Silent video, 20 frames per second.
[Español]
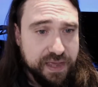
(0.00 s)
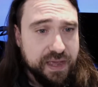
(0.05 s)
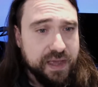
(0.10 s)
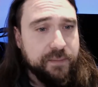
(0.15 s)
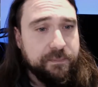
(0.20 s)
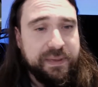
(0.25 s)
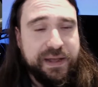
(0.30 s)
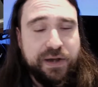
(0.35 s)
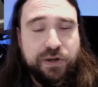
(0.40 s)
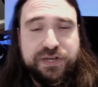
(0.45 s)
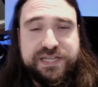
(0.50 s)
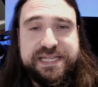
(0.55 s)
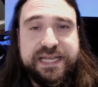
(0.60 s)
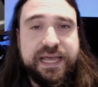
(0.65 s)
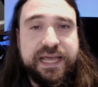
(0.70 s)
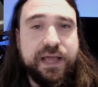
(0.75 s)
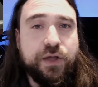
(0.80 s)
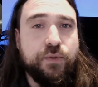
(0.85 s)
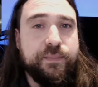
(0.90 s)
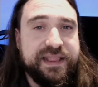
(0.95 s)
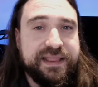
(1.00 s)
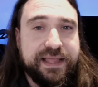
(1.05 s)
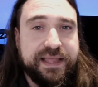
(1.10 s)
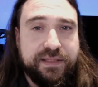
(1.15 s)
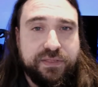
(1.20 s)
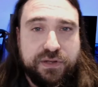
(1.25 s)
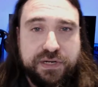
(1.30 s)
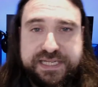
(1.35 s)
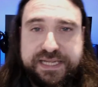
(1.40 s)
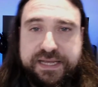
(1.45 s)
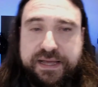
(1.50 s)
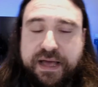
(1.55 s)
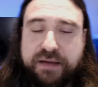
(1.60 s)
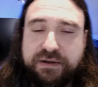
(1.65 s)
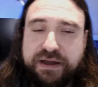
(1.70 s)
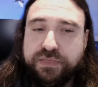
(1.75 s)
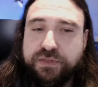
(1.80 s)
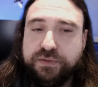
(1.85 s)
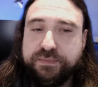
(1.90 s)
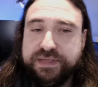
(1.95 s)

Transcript: Pero él sigue comentando, él sigue hablando.